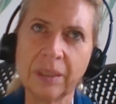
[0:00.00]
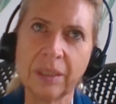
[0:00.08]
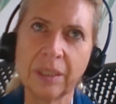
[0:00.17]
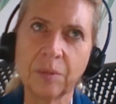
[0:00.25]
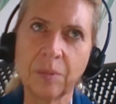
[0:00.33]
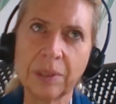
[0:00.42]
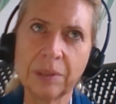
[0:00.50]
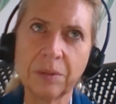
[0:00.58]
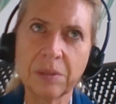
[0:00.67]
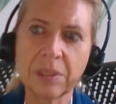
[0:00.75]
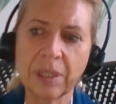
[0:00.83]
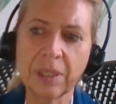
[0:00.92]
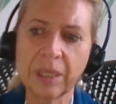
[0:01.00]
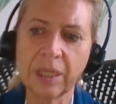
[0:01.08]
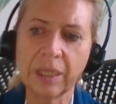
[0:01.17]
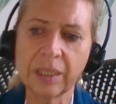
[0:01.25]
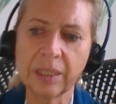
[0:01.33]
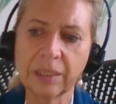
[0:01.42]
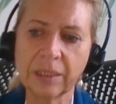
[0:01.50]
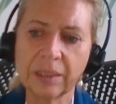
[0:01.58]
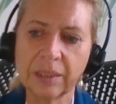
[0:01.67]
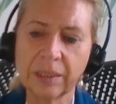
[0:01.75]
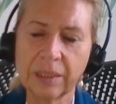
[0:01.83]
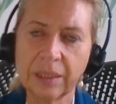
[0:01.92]
eh, cuando se
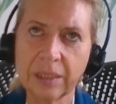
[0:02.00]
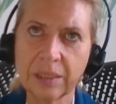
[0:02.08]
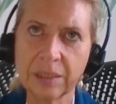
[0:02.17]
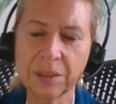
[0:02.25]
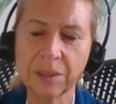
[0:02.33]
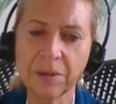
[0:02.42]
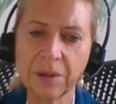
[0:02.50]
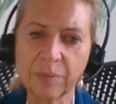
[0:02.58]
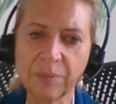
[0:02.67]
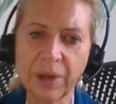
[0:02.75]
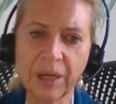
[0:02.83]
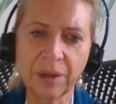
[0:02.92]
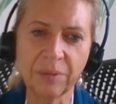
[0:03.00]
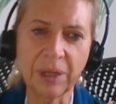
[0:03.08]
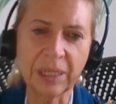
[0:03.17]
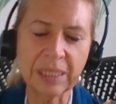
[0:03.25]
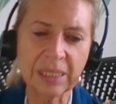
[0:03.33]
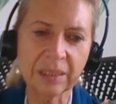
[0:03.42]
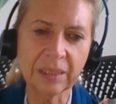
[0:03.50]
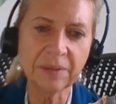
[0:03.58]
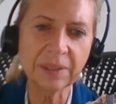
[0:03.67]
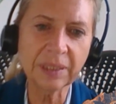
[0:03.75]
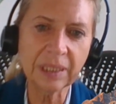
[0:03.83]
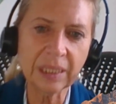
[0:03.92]
decidió armar una
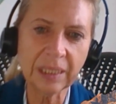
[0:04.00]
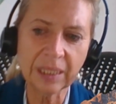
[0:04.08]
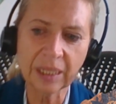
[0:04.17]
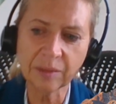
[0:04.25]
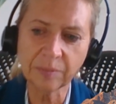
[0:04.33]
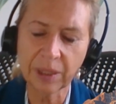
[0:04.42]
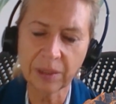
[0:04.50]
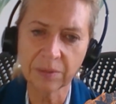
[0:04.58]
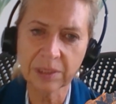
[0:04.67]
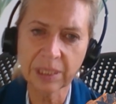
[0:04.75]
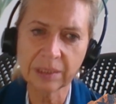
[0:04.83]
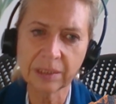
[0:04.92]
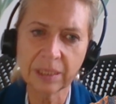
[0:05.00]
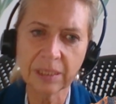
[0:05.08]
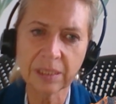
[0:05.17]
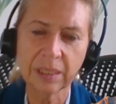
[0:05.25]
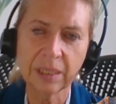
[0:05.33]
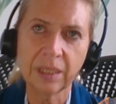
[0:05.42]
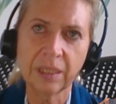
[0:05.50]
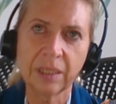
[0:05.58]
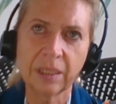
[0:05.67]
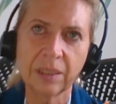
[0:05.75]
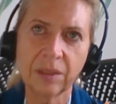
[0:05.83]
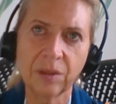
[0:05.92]
iniciativa andina para los Andes,
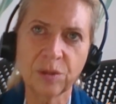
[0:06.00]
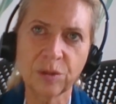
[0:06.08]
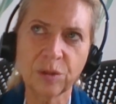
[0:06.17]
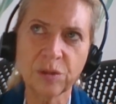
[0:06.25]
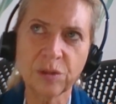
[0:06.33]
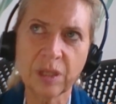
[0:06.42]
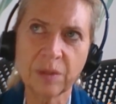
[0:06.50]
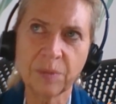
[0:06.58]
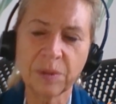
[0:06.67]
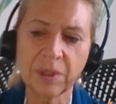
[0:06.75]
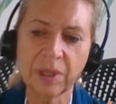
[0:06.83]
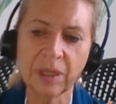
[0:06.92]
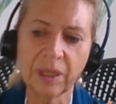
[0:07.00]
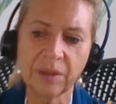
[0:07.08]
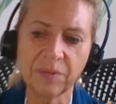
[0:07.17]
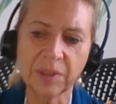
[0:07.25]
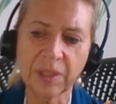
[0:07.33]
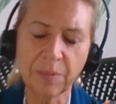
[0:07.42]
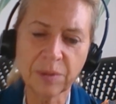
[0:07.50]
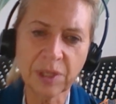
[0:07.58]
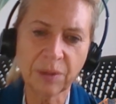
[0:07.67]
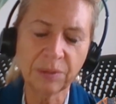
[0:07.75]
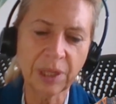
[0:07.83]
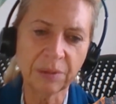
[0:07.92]
nosotros hemos, eh,
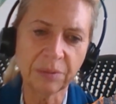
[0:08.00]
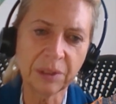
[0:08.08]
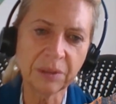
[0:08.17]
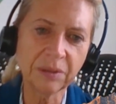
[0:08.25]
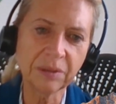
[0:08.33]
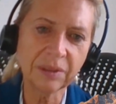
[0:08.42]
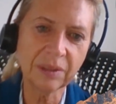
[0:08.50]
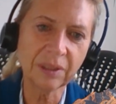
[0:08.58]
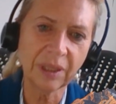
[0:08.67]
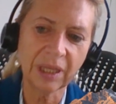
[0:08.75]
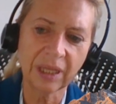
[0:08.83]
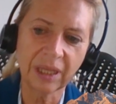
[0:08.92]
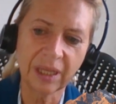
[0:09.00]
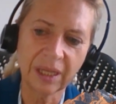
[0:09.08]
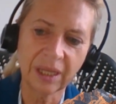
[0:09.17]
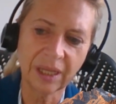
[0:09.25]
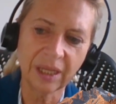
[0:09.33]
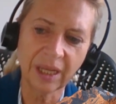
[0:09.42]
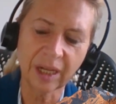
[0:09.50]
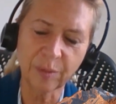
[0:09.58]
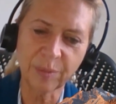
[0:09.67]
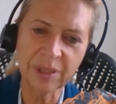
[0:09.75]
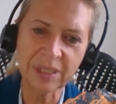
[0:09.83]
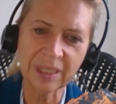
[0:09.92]
invitamos a una reunión el
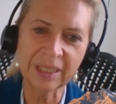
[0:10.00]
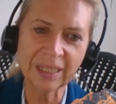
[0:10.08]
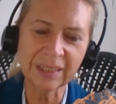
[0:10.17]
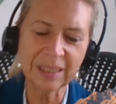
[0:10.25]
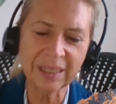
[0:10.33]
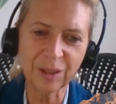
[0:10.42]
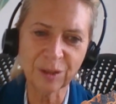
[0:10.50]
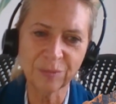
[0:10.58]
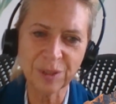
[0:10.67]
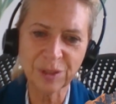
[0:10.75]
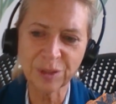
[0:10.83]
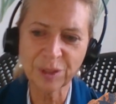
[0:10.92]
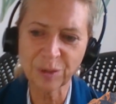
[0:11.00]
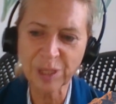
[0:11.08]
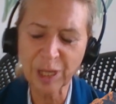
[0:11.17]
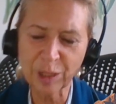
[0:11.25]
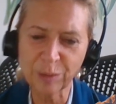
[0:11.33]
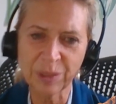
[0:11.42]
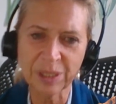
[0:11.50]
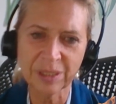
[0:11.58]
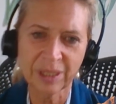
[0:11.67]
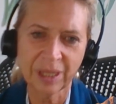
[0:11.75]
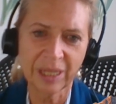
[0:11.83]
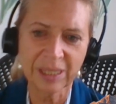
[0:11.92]
representante de la Convención de los
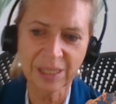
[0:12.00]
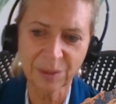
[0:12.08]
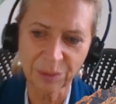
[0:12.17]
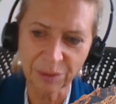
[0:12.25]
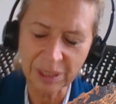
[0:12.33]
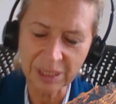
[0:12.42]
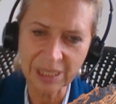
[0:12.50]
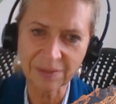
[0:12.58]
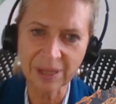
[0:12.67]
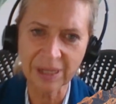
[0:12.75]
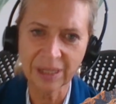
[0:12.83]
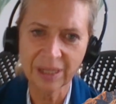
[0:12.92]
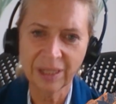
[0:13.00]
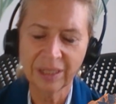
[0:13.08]
Alpes. En esa reunión estaba